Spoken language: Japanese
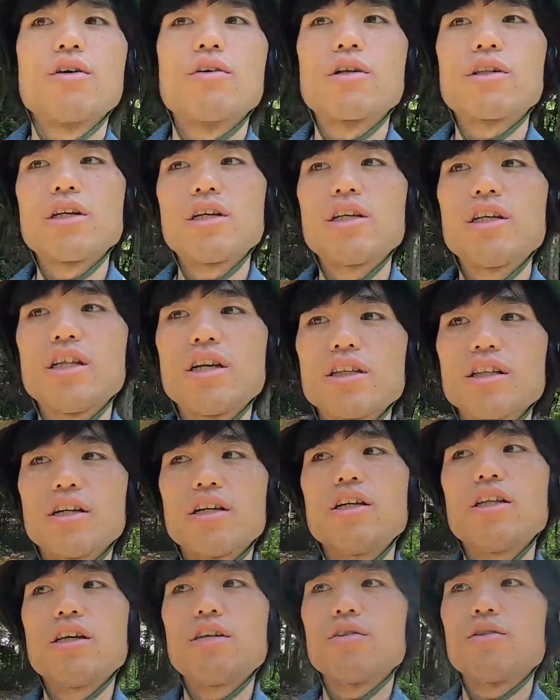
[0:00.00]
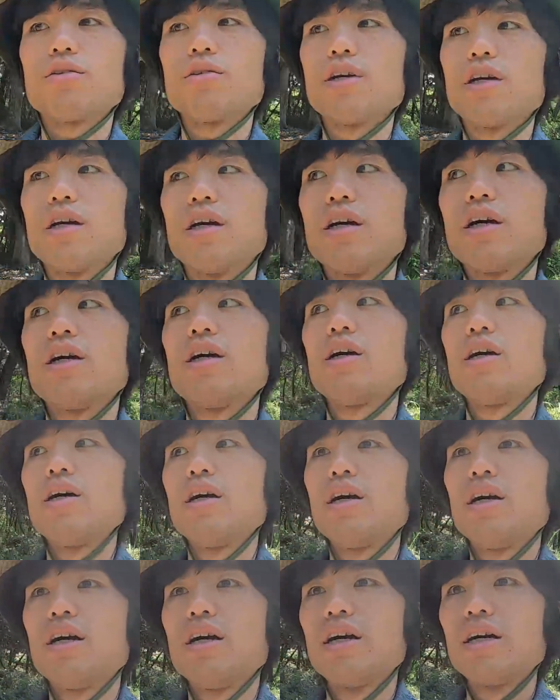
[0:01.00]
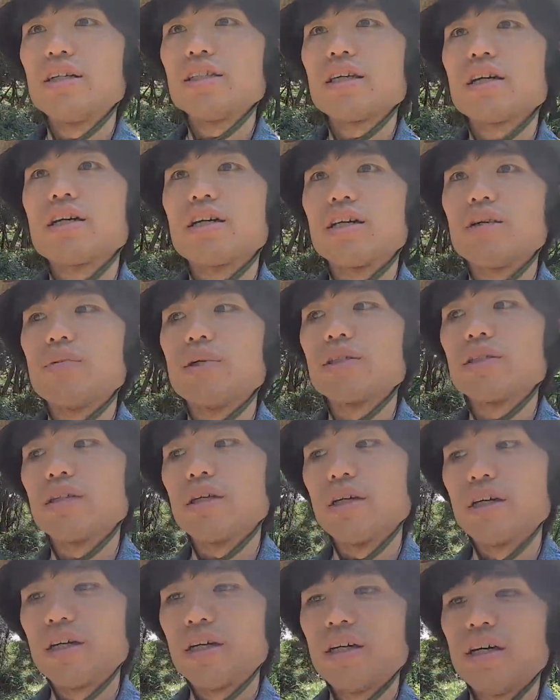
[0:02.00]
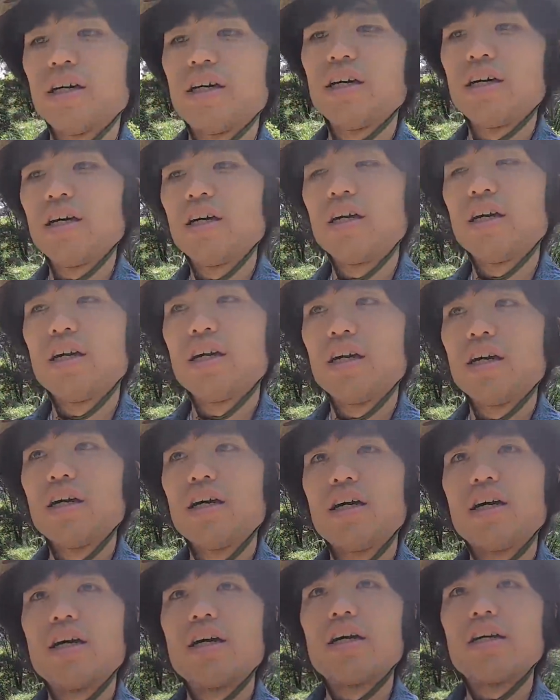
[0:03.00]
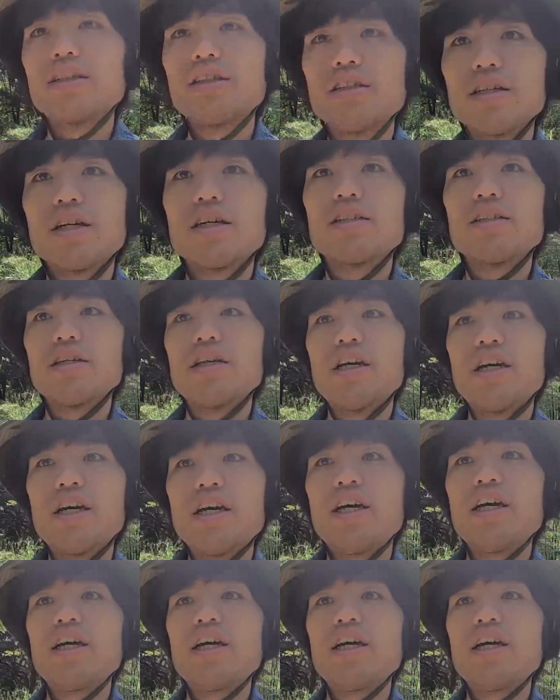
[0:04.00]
うやって日向に出るとね汗かきますね。暑い暑い。